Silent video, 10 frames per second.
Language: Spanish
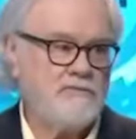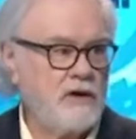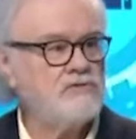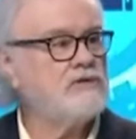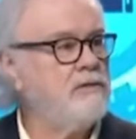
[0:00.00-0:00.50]

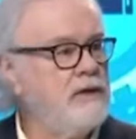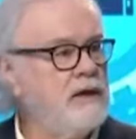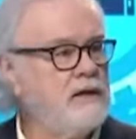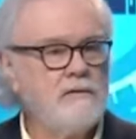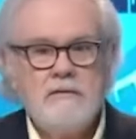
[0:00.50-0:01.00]
para los que
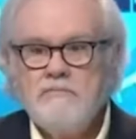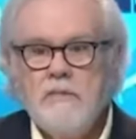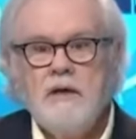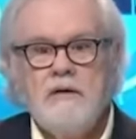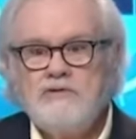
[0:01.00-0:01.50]
vienen. Bueno,
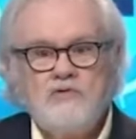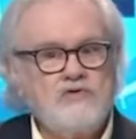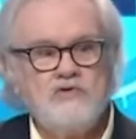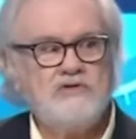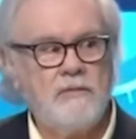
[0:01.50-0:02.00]
eso no
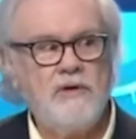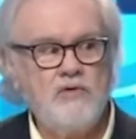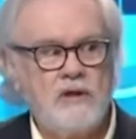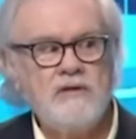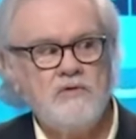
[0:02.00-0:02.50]
es un sistema
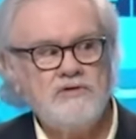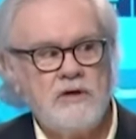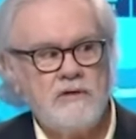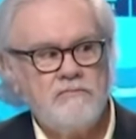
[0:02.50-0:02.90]
educativo serio.